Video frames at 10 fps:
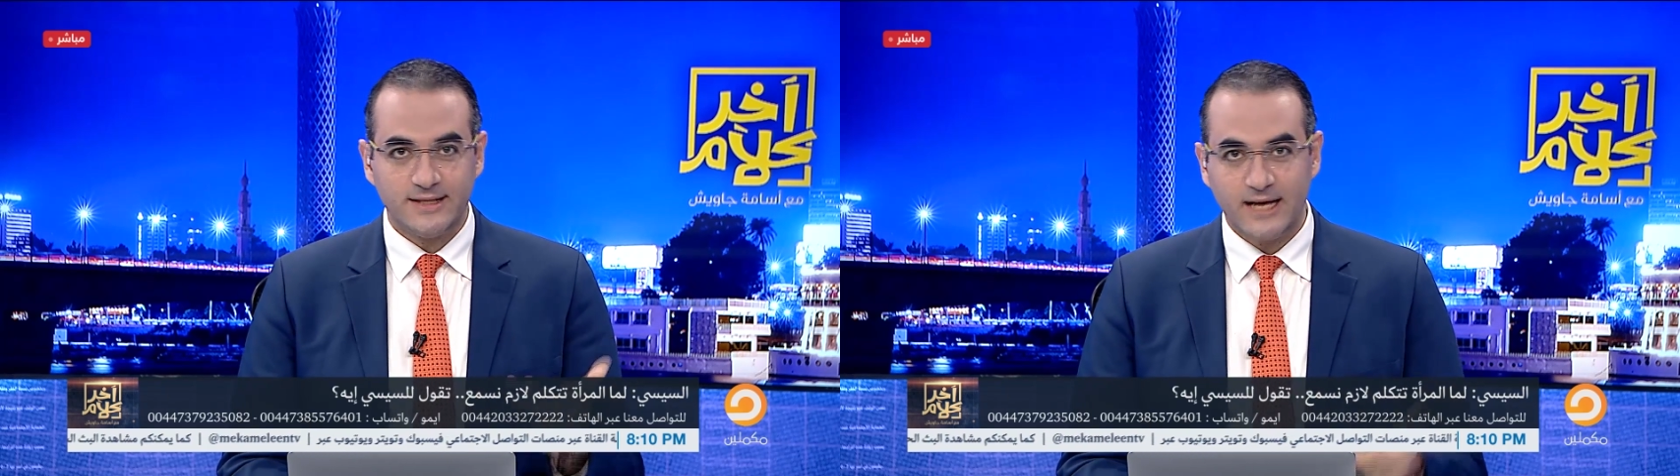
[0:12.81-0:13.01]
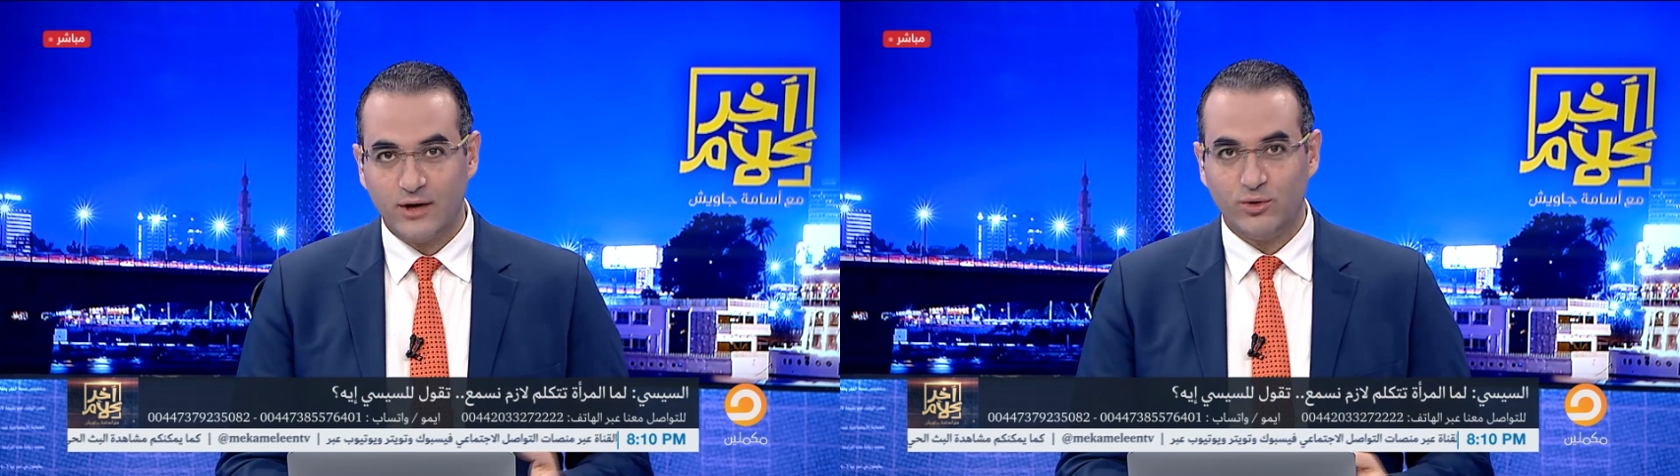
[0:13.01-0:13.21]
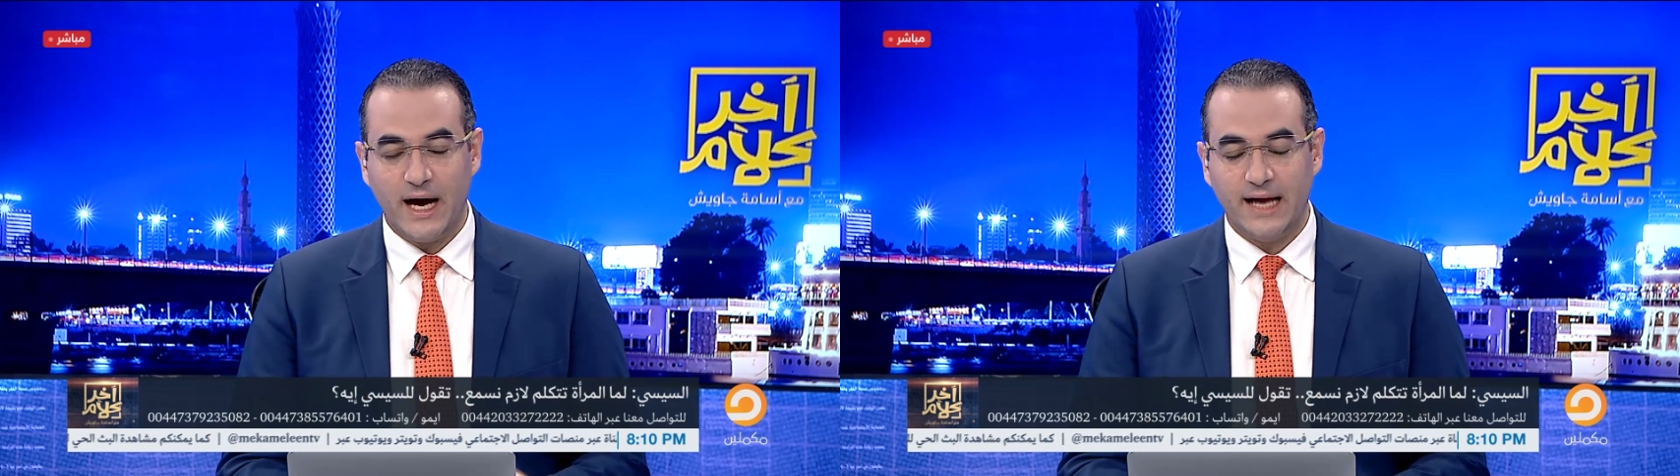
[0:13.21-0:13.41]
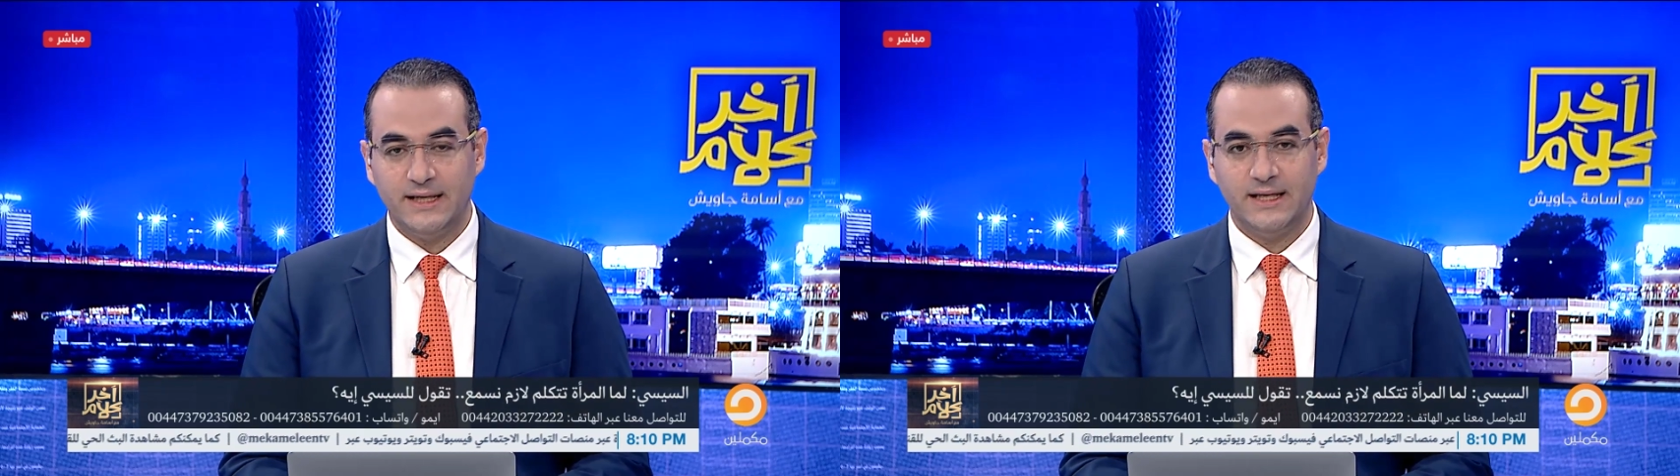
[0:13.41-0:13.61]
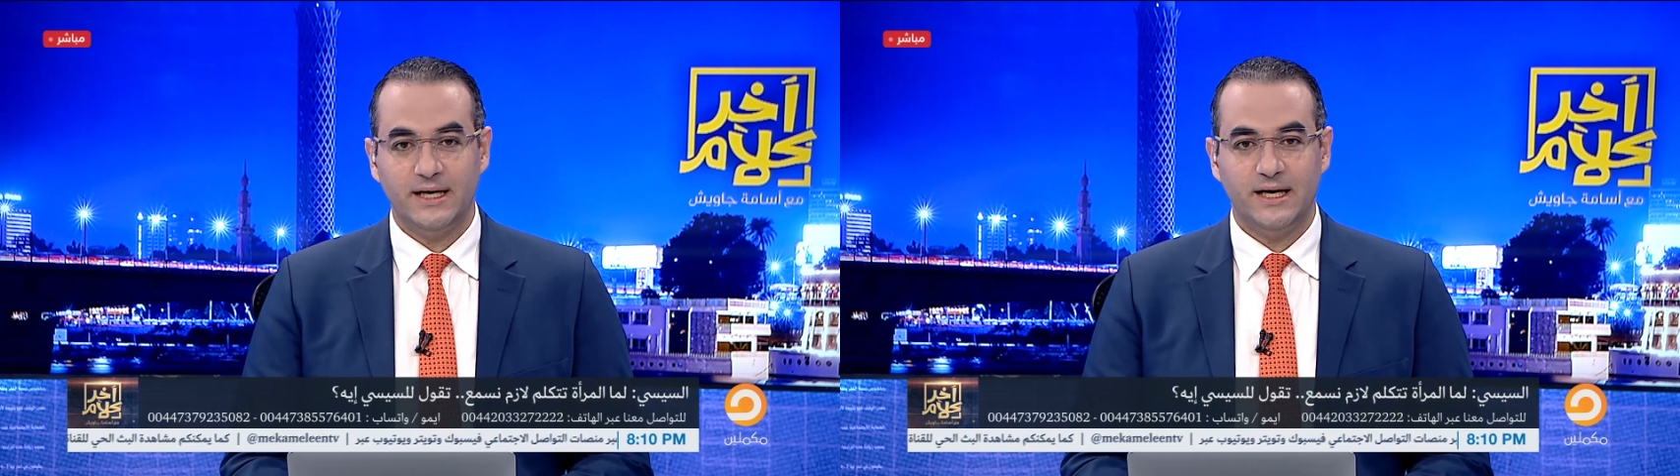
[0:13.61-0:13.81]
نسالكم
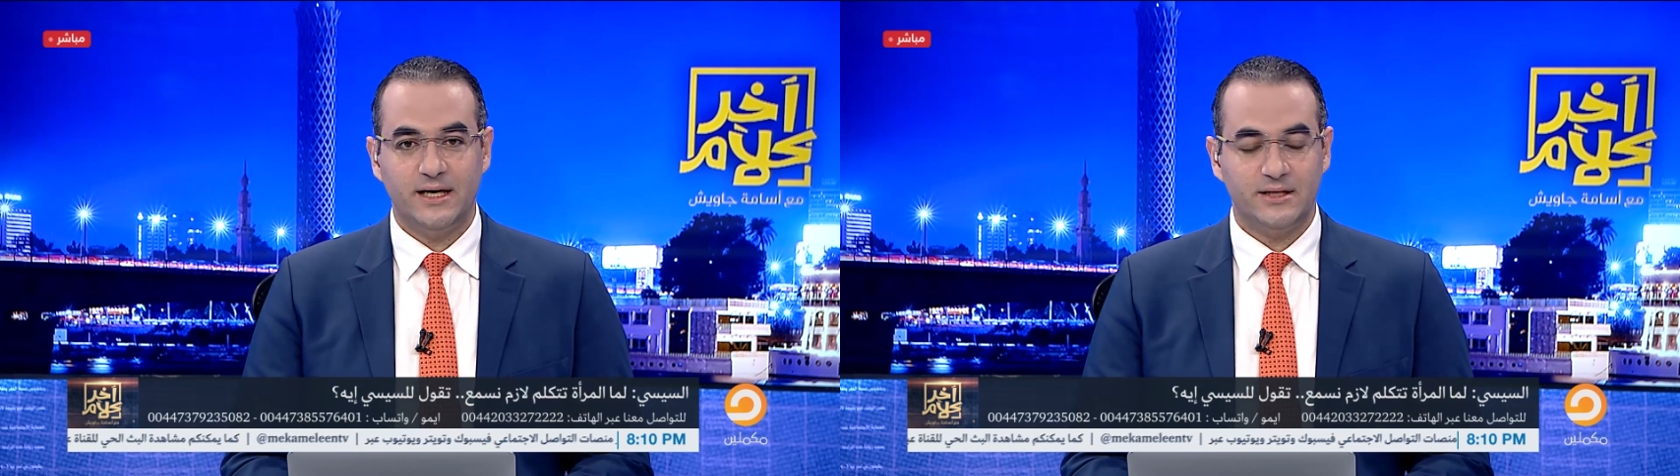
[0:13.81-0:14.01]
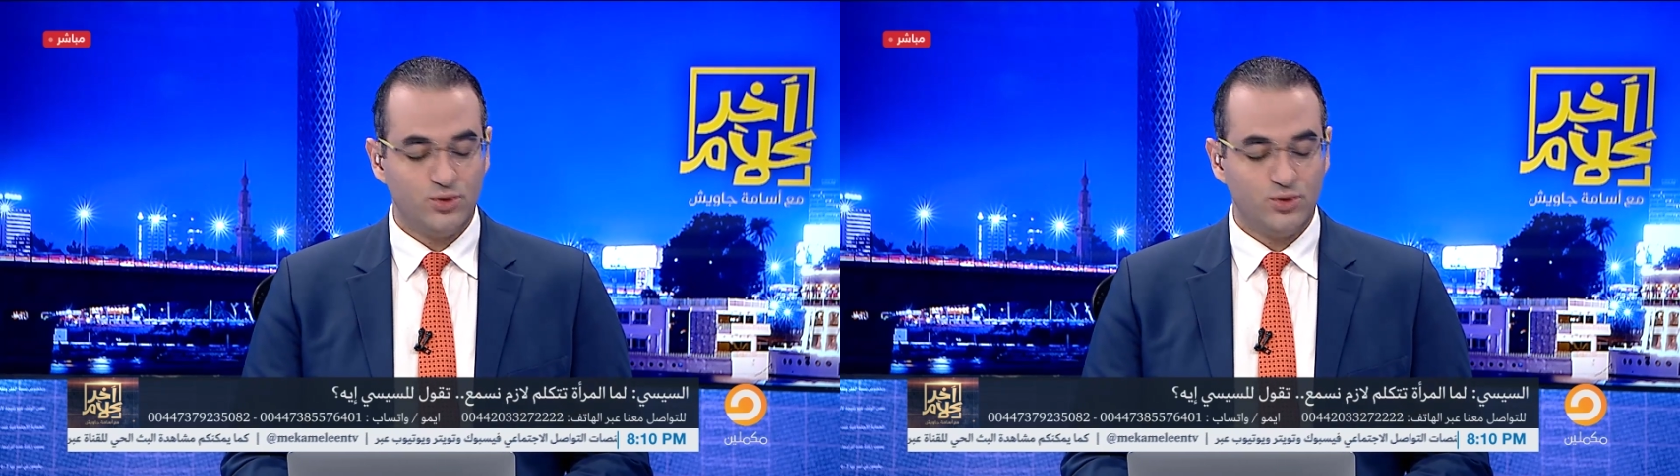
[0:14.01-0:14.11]
يعني آه،